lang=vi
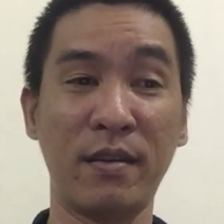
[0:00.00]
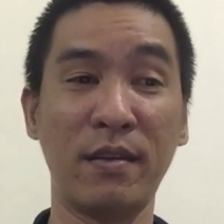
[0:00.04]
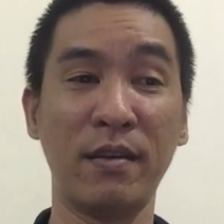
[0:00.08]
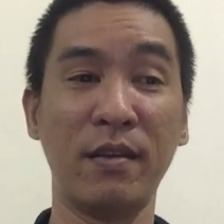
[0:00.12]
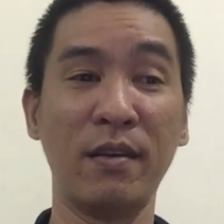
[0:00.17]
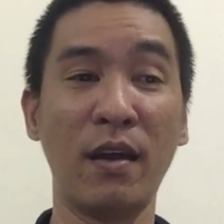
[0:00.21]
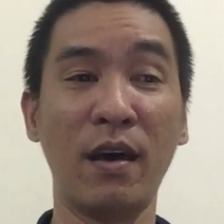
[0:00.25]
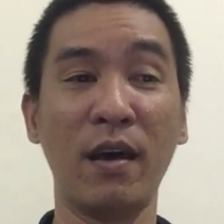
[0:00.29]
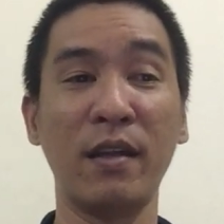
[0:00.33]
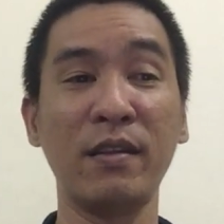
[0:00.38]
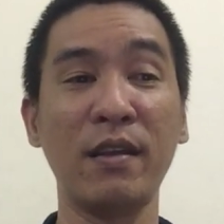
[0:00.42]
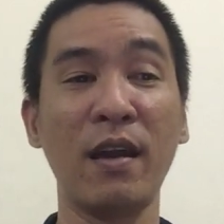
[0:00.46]

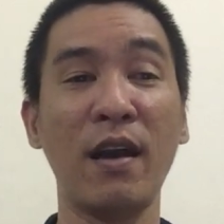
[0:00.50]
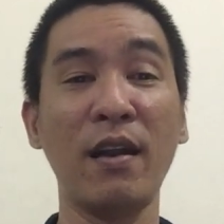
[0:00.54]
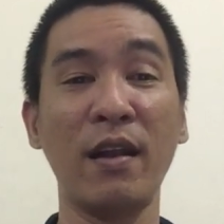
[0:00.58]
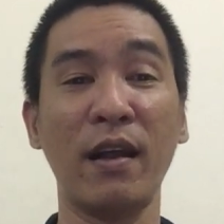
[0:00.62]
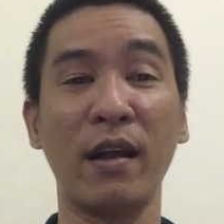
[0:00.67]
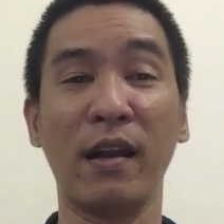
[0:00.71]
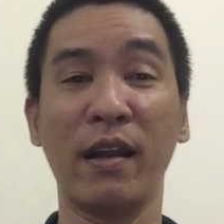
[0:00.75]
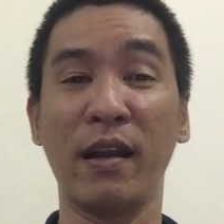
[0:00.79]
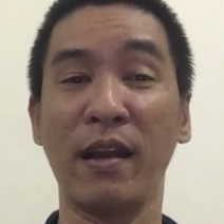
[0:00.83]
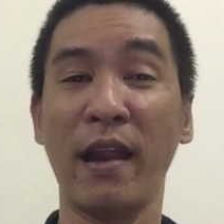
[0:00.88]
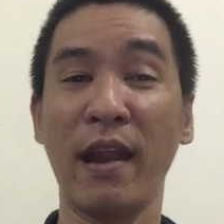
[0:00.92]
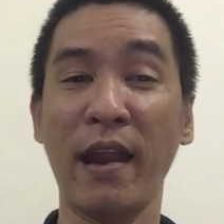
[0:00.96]
nên nhớ
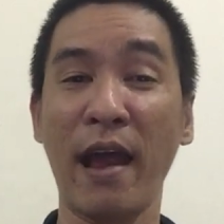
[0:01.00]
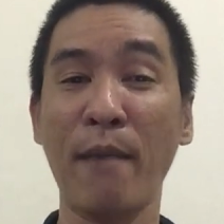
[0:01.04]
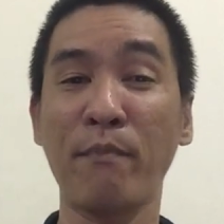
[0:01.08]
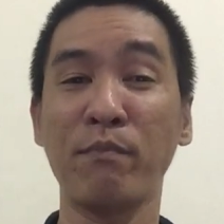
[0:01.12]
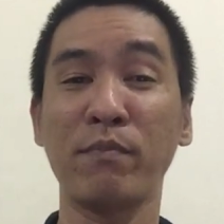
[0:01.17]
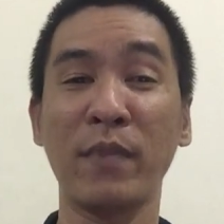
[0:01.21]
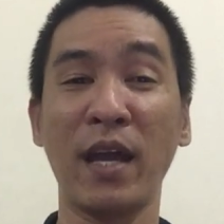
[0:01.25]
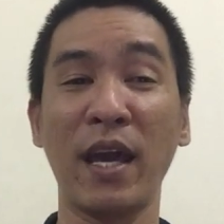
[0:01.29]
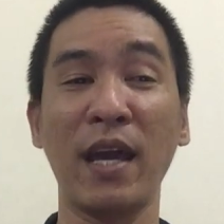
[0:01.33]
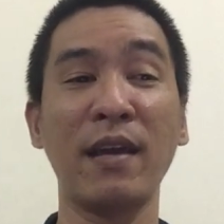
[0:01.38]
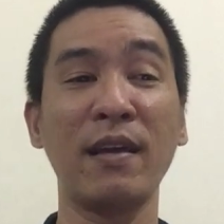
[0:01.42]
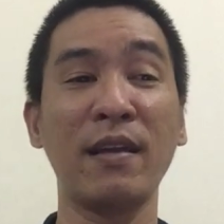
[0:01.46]
rằng
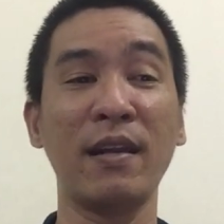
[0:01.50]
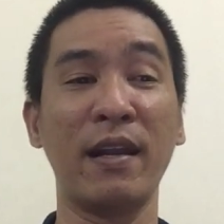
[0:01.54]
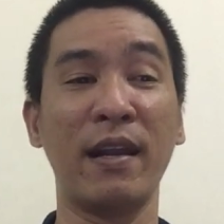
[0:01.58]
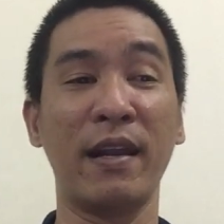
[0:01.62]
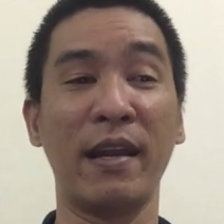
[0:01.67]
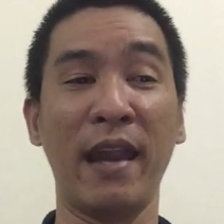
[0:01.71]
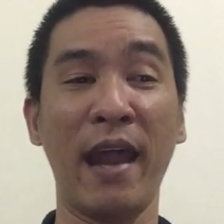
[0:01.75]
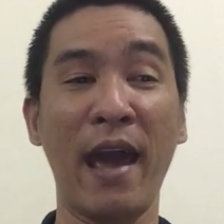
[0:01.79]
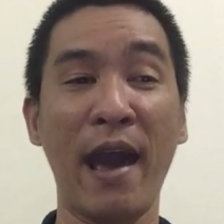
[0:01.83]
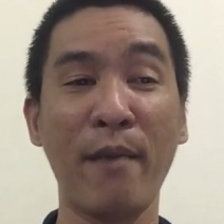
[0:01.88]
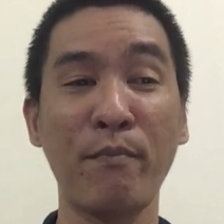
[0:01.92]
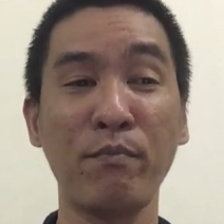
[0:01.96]
năm nay là
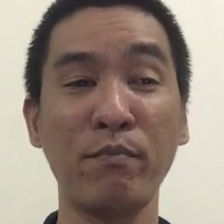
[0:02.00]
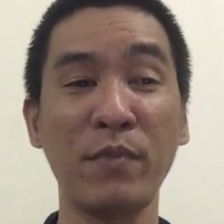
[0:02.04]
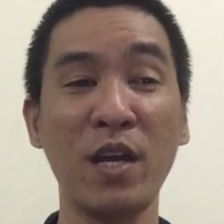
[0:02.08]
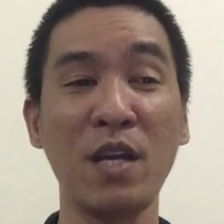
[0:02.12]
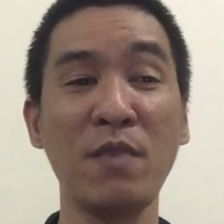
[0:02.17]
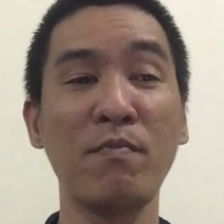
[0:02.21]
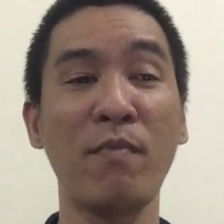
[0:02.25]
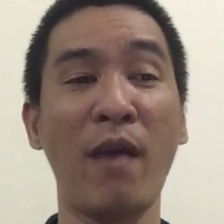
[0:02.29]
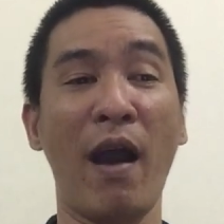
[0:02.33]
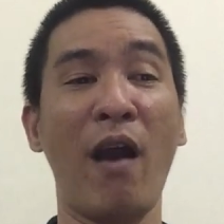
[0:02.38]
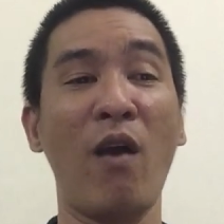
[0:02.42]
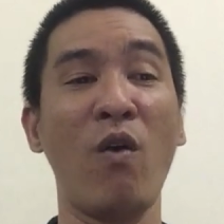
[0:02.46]
nam
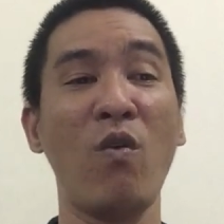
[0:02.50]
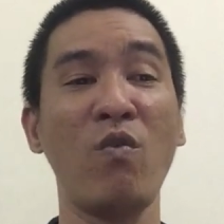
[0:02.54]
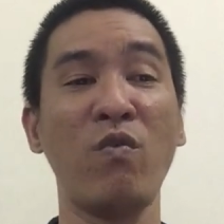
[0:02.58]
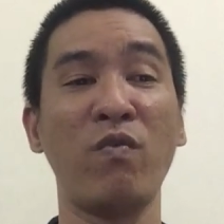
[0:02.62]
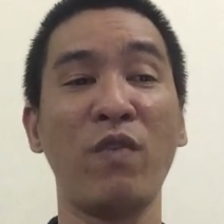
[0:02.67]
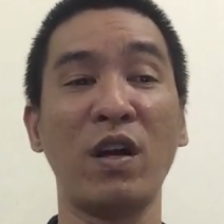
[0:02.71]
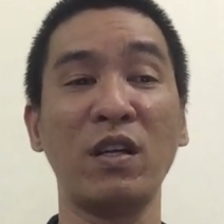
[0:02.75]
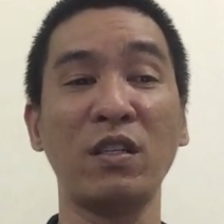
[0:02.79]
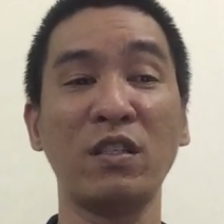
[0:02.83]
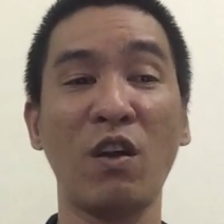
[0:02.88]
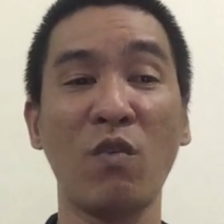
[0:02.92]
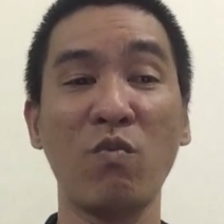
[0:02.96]
đinh mão
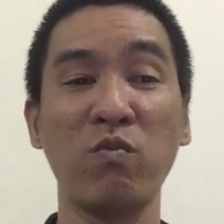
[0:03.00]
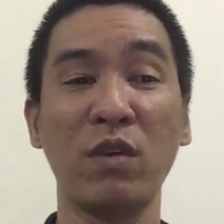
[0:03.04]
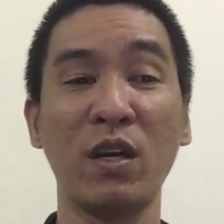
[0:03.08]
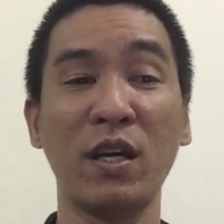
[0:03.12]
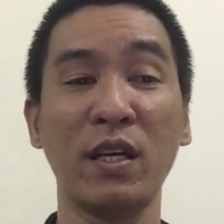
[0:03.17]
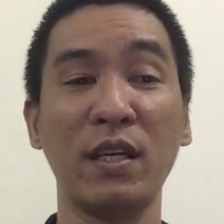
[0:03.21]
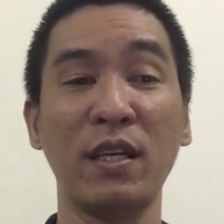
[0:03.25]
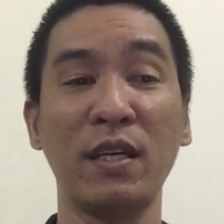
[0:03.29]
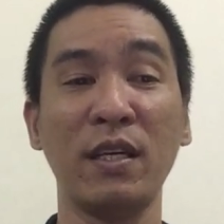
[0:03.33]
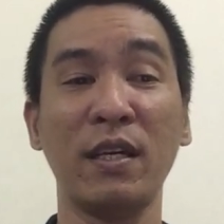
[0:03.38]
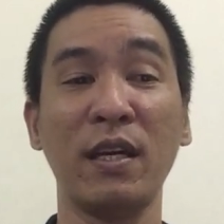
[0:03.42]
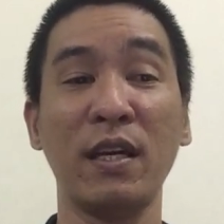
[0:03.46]
vẫn trong
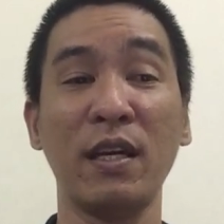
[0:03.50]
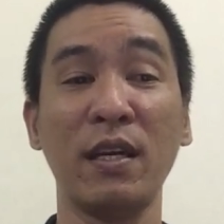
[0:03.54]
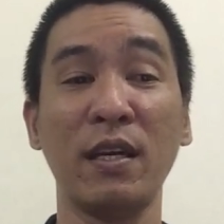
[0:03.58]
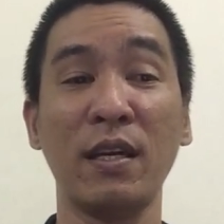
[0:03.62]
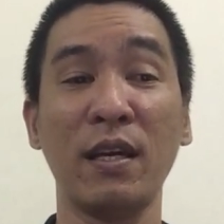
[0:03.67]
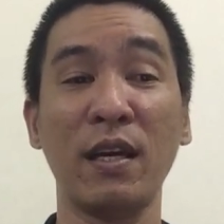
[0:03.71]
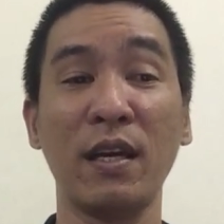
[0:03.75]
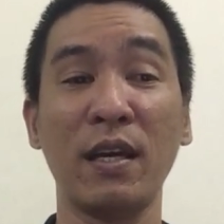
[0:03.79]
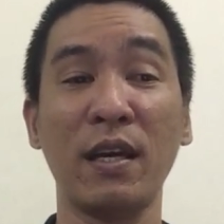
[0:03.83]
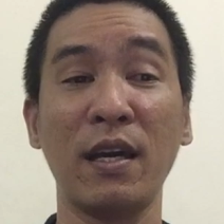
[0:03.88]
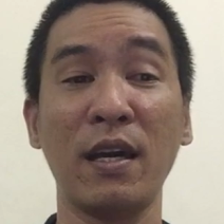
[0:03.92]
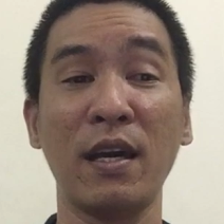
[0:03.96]
cái cái cái
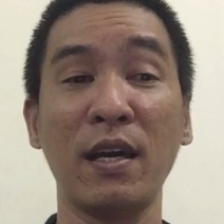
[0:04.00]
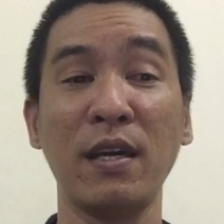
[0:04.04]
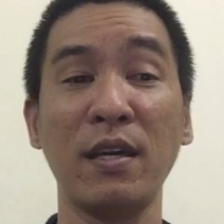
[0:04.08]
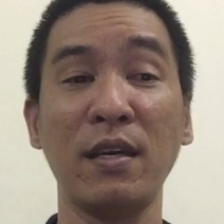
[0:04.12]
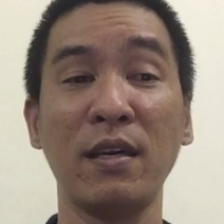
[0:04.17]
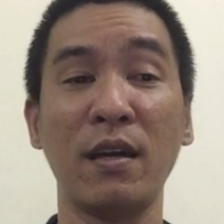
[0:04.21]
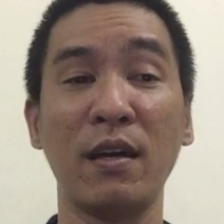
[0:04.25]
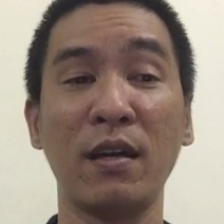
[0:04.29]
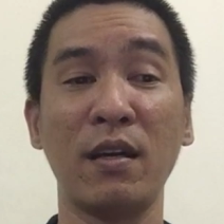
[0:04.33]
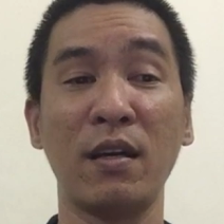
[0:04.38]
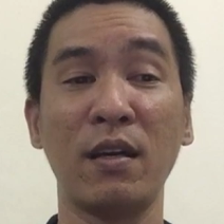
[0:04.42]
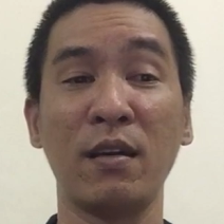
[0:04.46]
cái, cái,
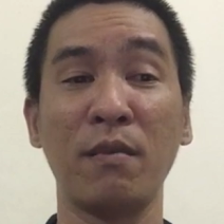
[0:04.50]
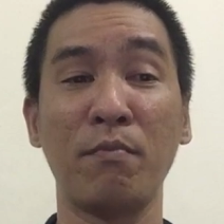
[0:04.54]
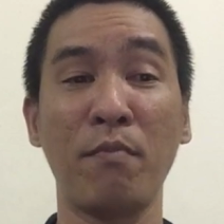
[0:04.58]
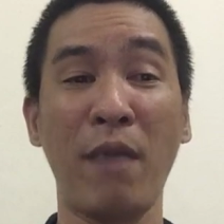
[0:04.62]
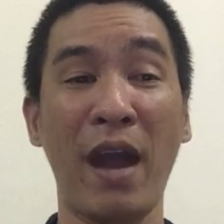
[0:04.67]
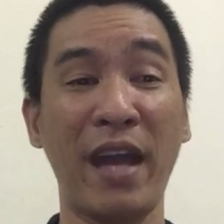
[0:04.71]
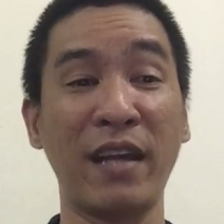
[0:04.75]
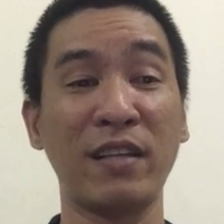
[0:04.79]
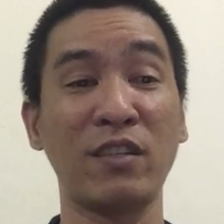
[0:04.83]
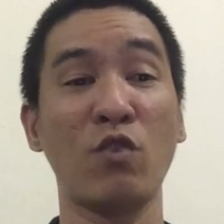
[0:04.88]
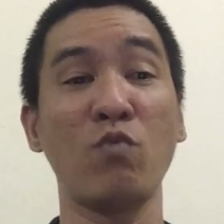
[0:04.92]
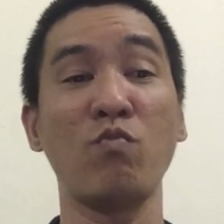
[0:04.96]
cái
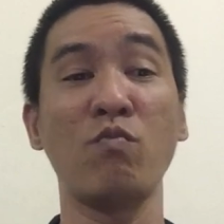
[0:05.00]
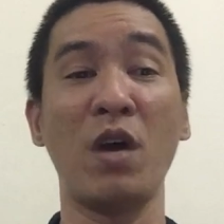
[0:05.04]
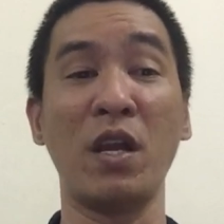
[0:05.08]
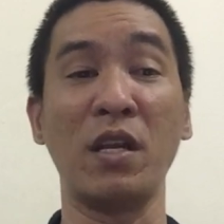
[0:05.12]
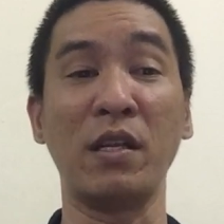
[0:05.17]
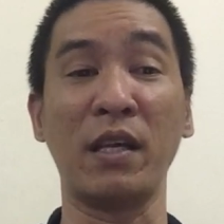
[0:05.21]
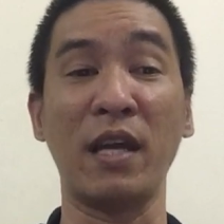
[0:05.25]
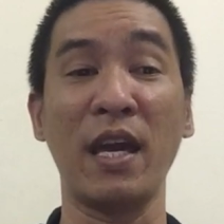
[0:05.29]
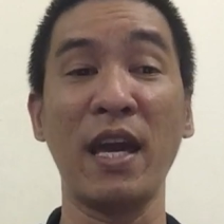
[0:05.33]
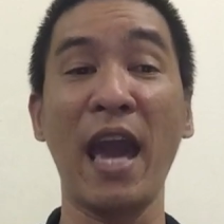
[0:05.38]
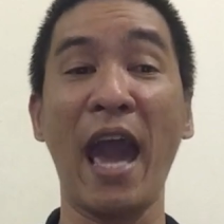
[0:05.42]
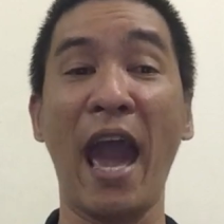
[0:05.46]
mang trong
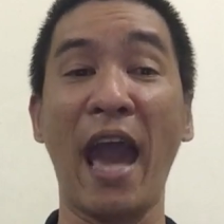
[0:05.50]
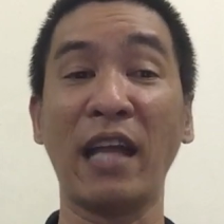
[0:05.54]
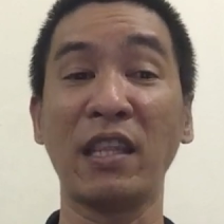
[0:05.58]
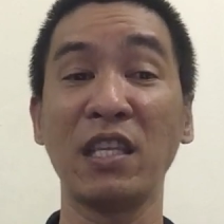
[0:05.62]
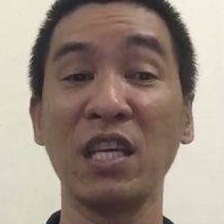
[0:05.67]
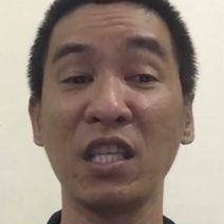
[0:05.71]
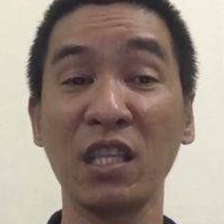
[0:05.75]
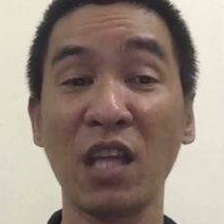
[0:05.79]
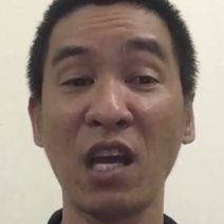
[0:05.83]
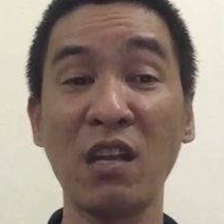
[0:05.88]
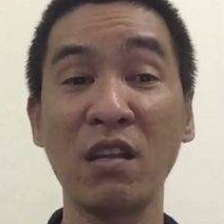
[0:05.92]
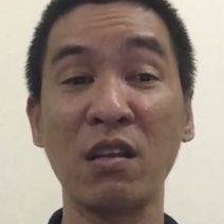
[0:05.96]
mình cái hạn
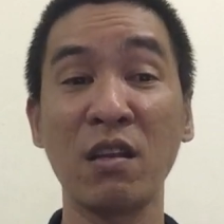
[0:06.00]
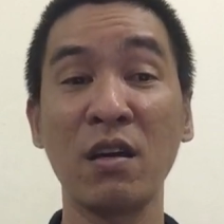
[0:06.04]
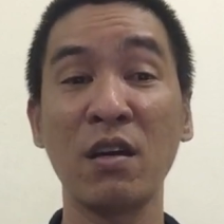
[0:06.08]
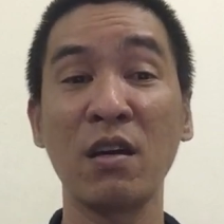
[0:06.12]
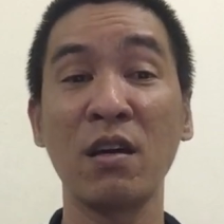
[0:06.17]
thiên tinh,